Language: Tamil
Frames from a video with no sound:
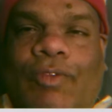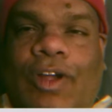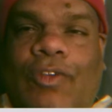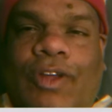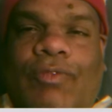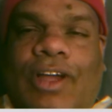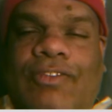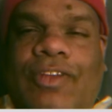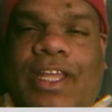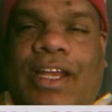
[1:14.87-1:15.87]
வள்ளுவன்
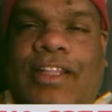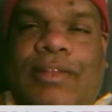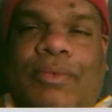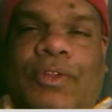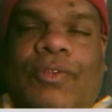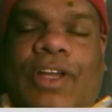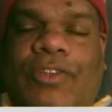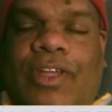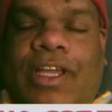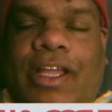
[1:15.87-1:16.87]
வாசுகியை அழைத்த போது
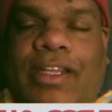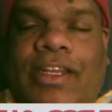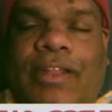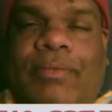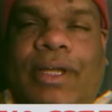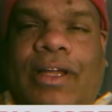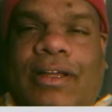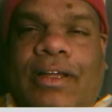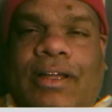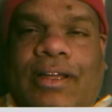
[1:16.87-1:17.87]
வாசுகி கயிற்றையும்
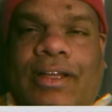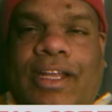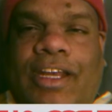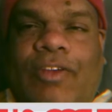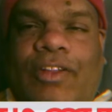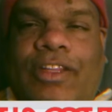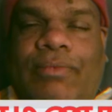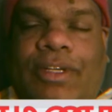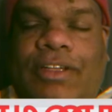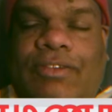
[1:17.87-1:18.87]
க
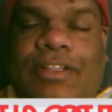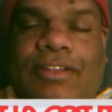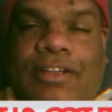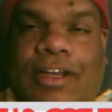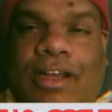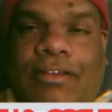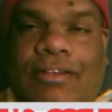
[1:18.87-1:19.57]
நீர்க்குடத்தையும் விட்டுவிட்டு சென்றாள்